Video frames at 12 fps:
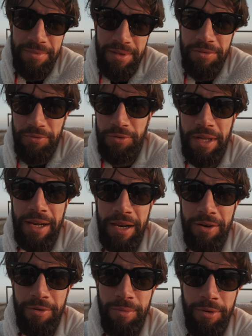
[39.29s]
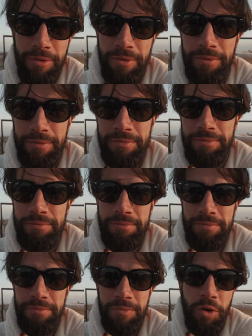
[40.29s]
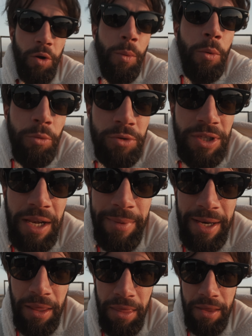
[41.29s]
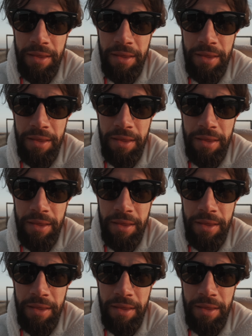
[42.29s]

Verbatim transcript: disfrutarla como, como uno en la merece.